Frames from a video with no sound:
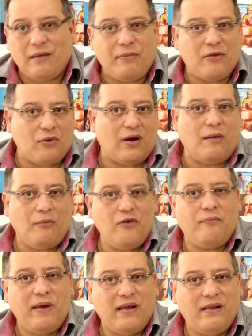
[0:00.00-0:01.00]
A pessoa acabou
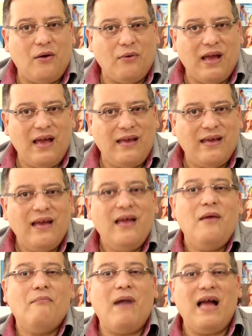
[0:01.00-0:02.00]
de perder alguém,
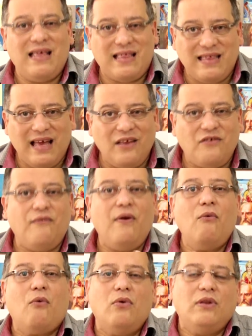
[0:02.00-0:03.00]
mas se ela tiver
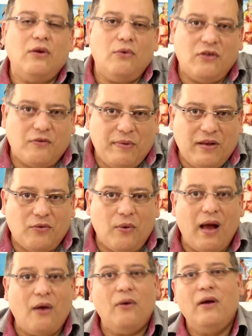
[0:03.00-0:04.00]
um conteúdo
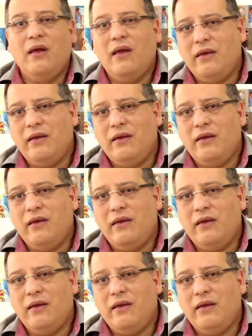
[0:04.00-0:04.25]
espiritual,